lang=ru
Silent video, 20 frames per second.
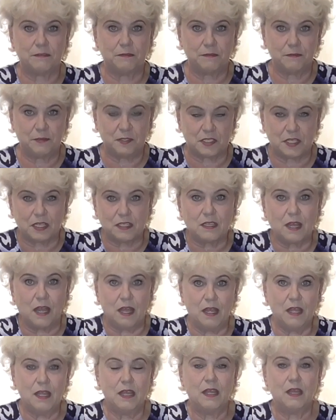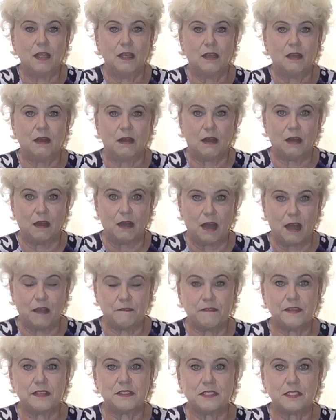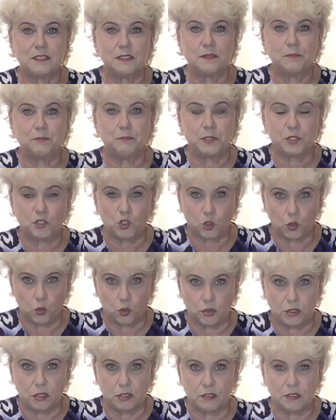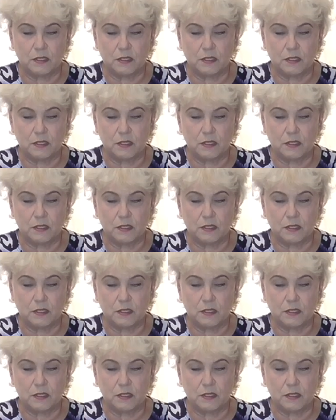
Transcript: высота, а вес 500